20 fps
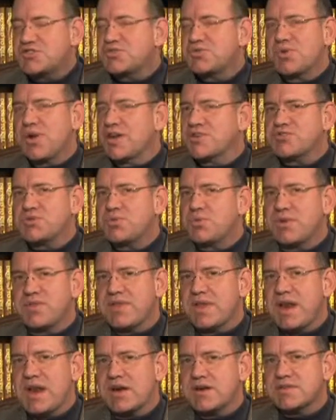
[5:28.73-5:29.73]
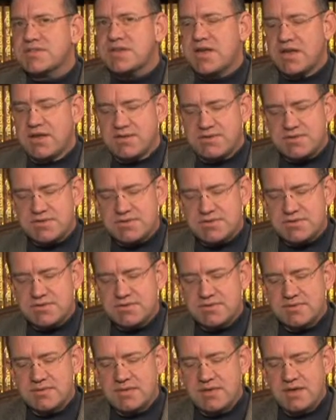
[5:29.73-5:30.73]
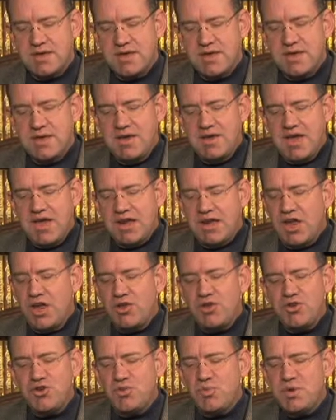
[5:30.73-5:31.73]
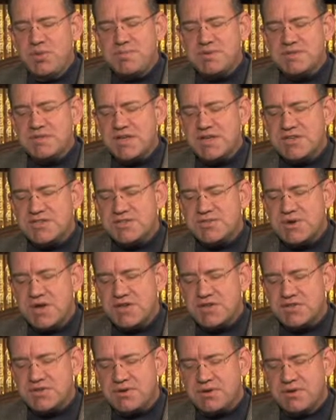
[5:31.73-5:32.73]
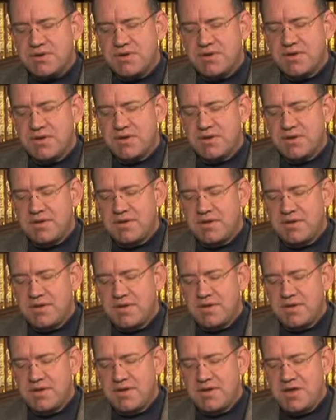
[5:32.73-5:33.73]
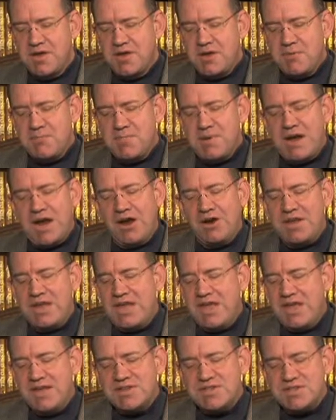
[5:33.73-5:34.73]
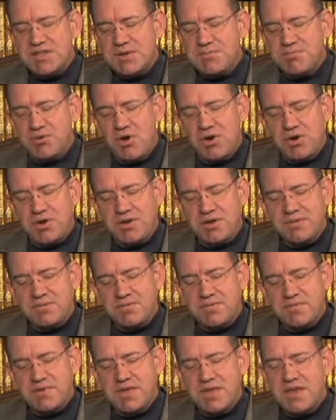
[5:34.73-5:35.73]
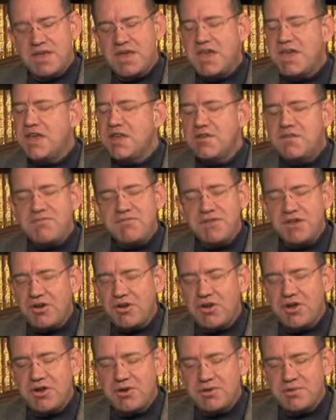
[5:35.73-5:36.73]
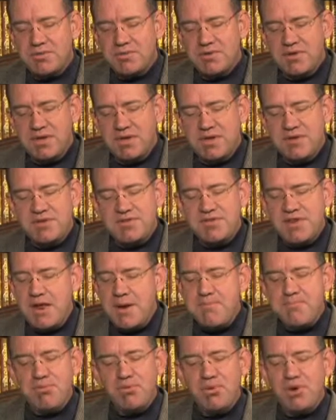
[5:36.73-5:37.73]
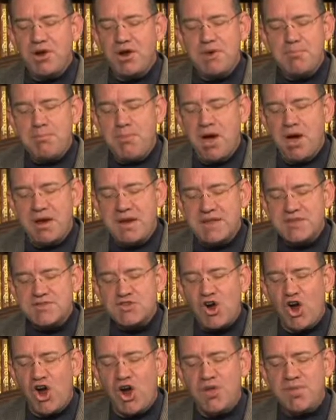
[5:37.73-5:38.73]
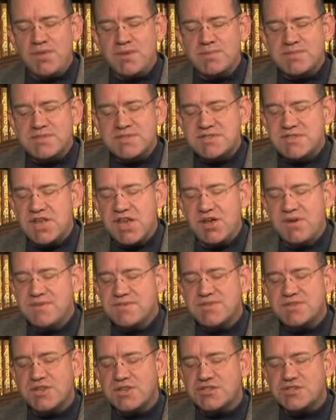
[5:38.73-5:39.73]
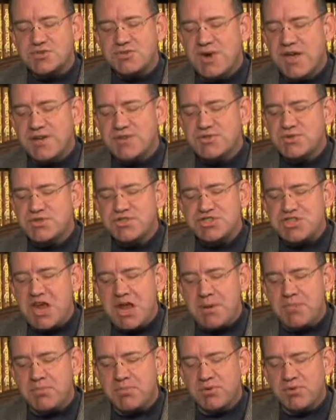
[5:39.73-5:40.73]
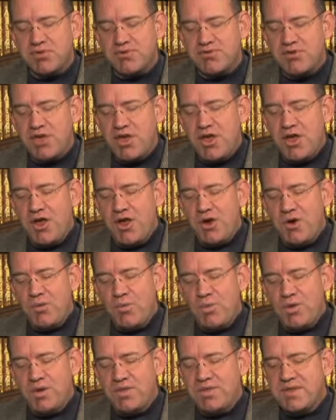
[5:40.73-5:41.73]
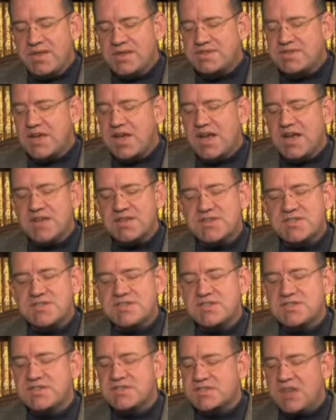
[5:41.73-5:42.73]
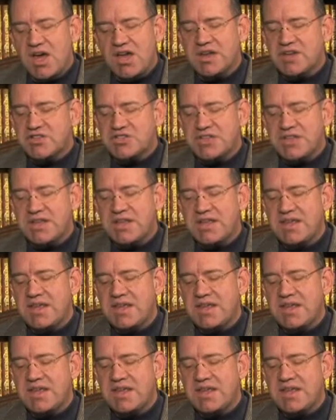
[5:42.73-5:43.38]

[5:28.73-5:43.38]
Мы обладаем сокровищем, оно внутри нас. Мы не только им владеем, но наше хрупкое, жалкое, смертное тело является хранилищем этого величайшего, поразительно несметного Божьего сокровища.